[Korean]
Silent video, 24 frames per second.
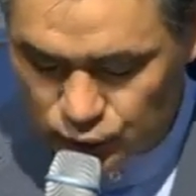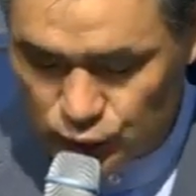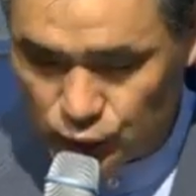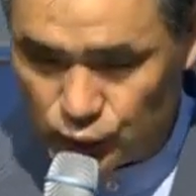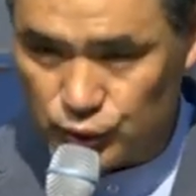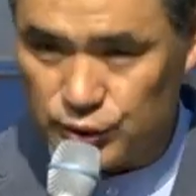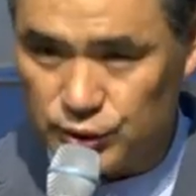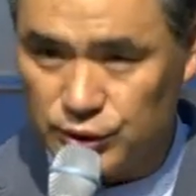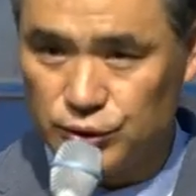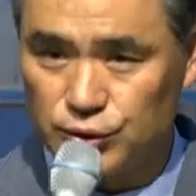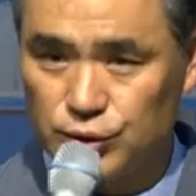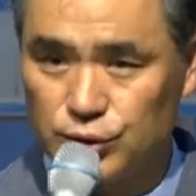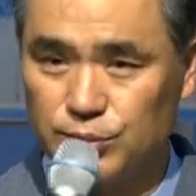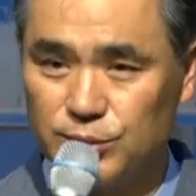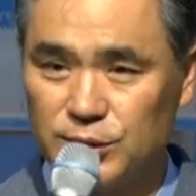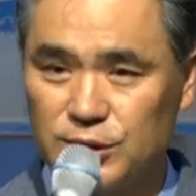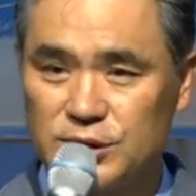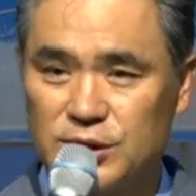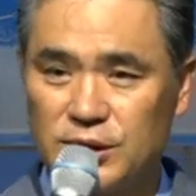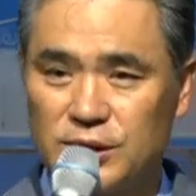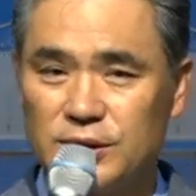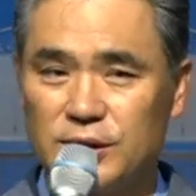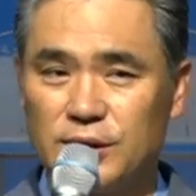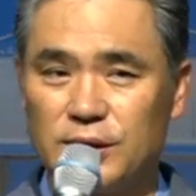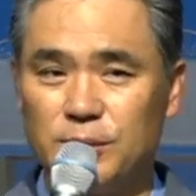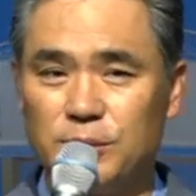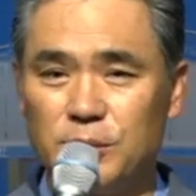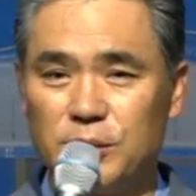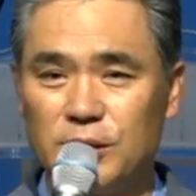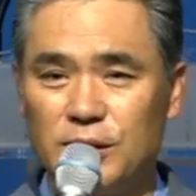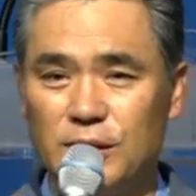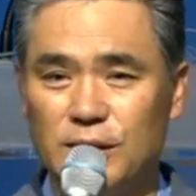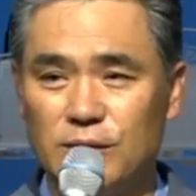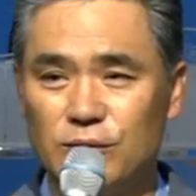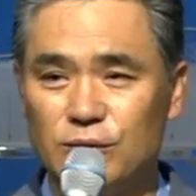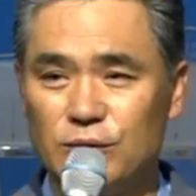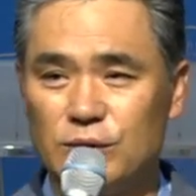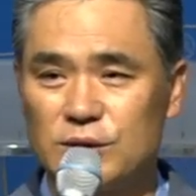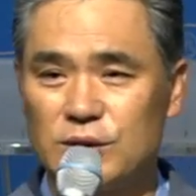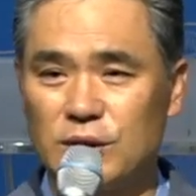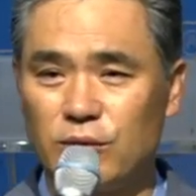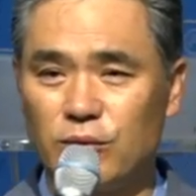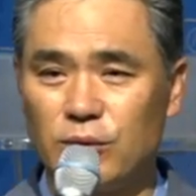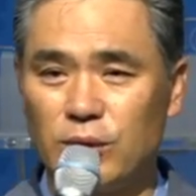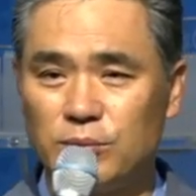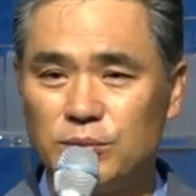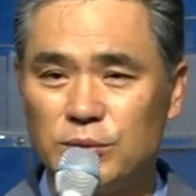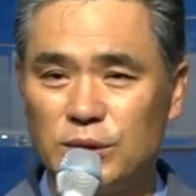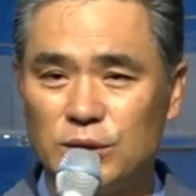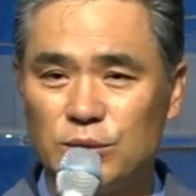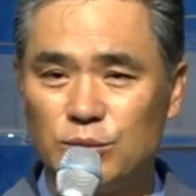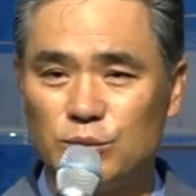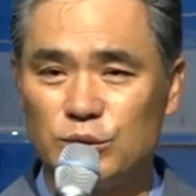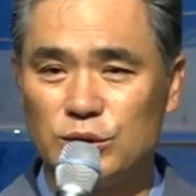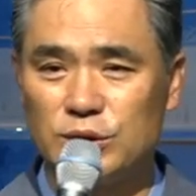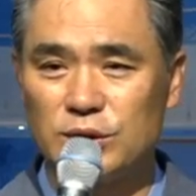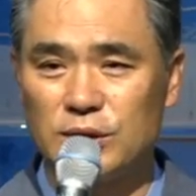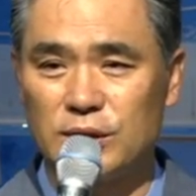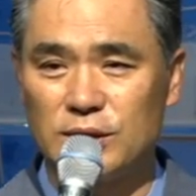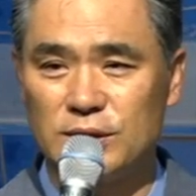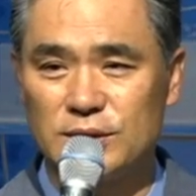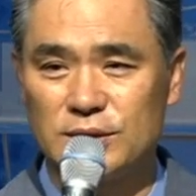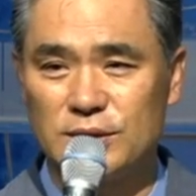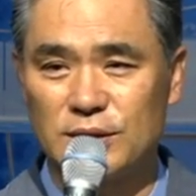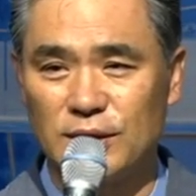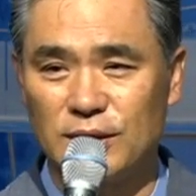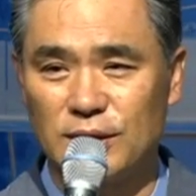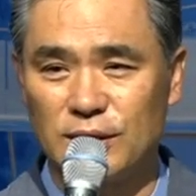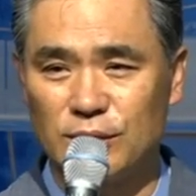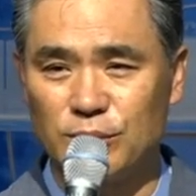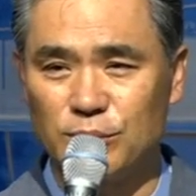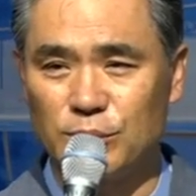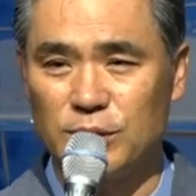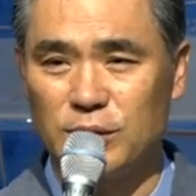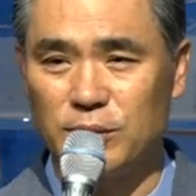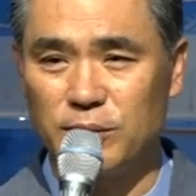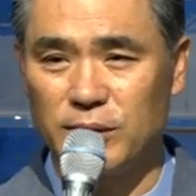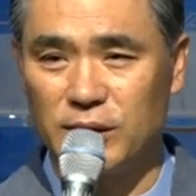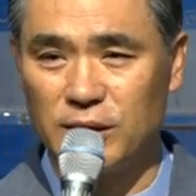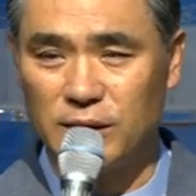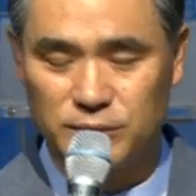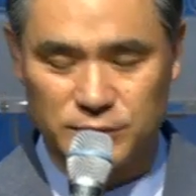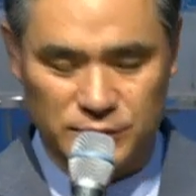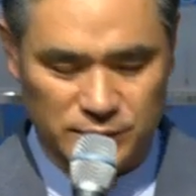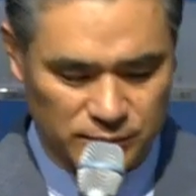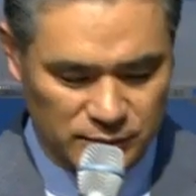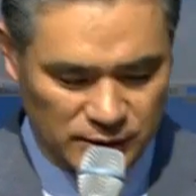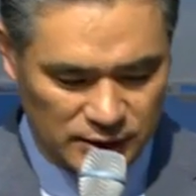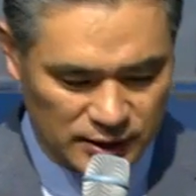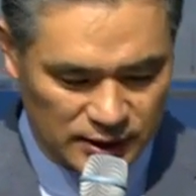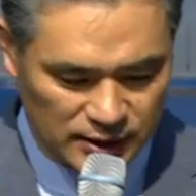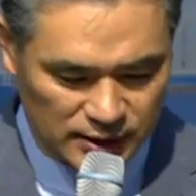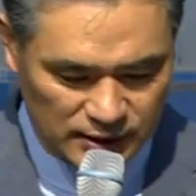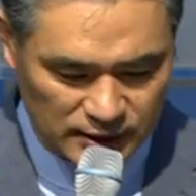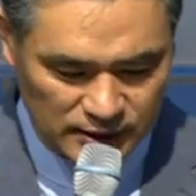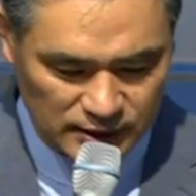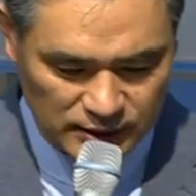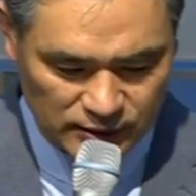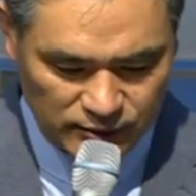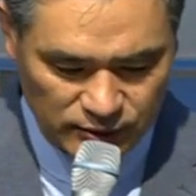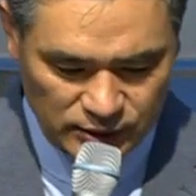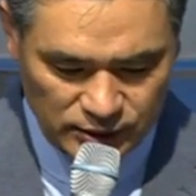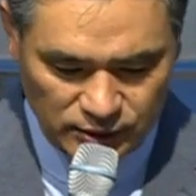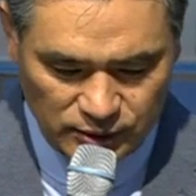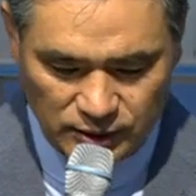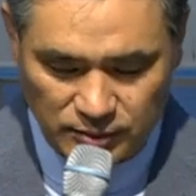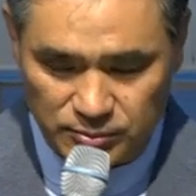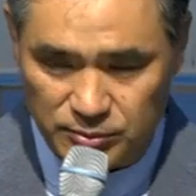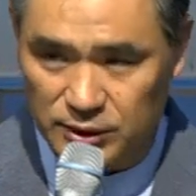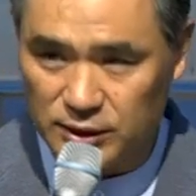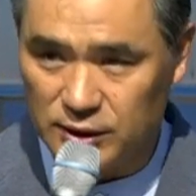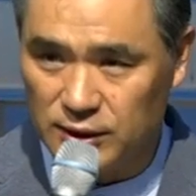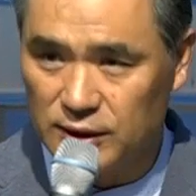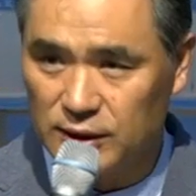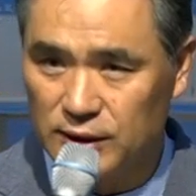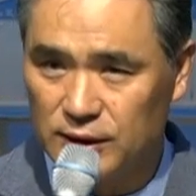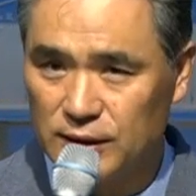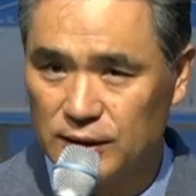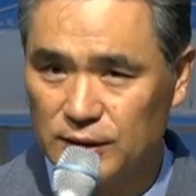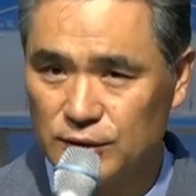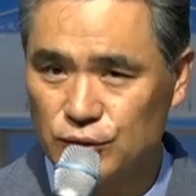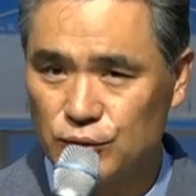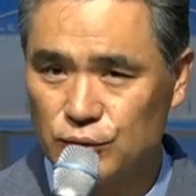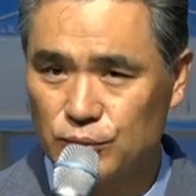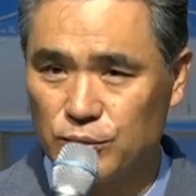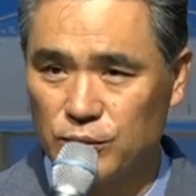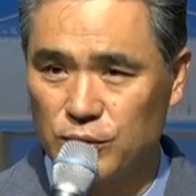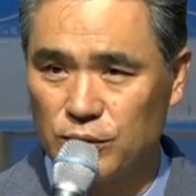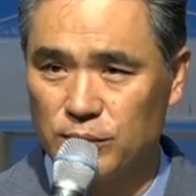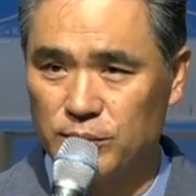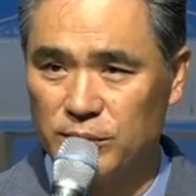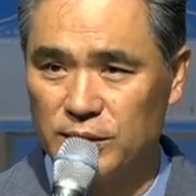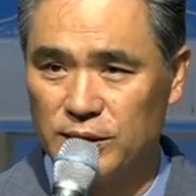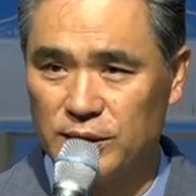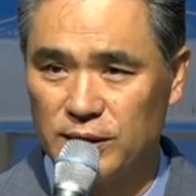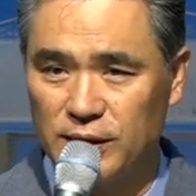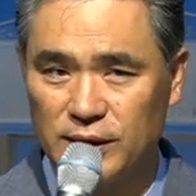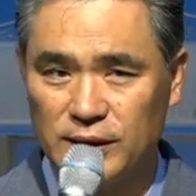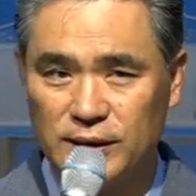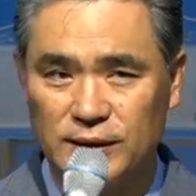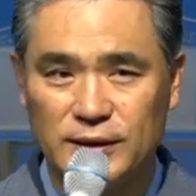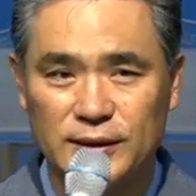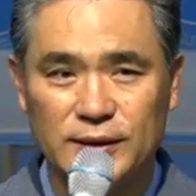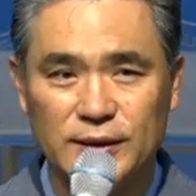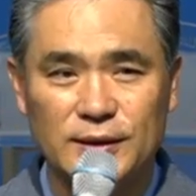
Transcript: 좋으신 주님을 찬양합니다. 우리 좌우 앞되는 분들과 인사를 나눕니다. 반갑습니다. 환영합니다. 축복합니다.